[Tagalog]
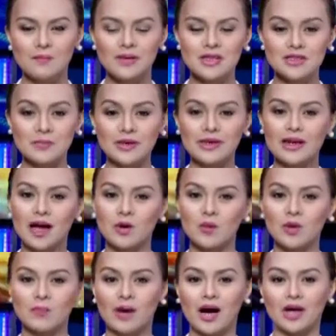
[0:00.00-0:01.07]
Mas
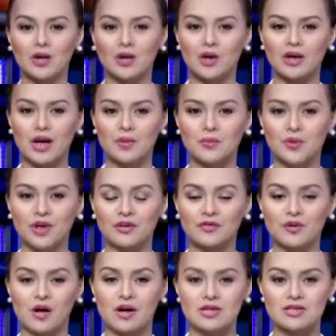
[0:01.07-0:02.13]
pinalawig pa ngayon ng
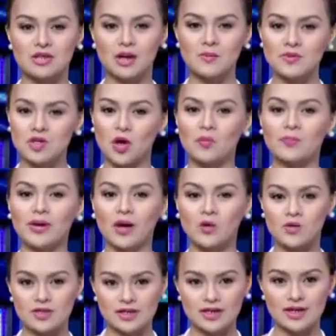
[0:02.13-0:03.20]
Bureau of Customs o
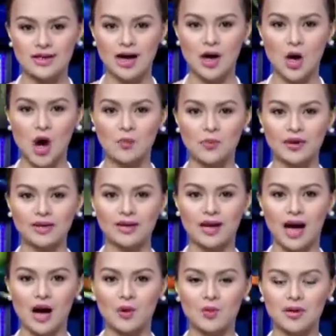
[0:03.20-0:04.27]
BOC ang operating
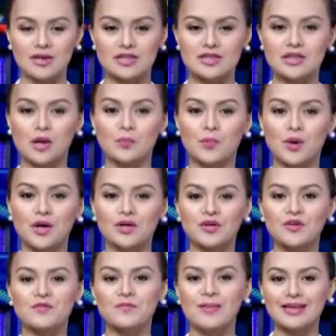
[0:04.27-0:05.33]
hours ng Port
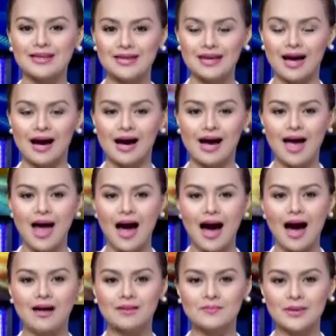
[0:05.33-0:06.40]
of Manila
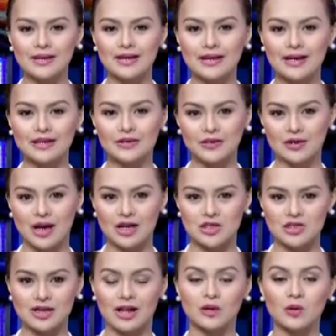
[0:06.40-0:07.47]
at Manila
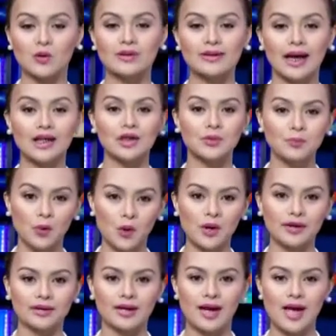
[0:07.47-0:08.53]
International Container
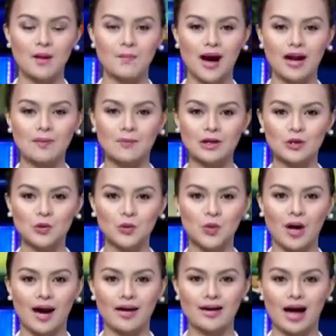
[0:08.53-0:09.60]
Port para
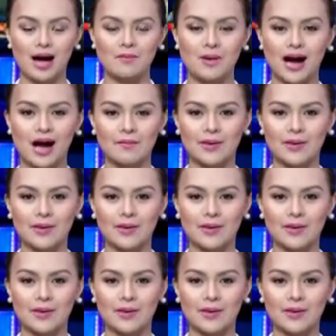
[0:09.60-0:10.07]
matulungan ang mga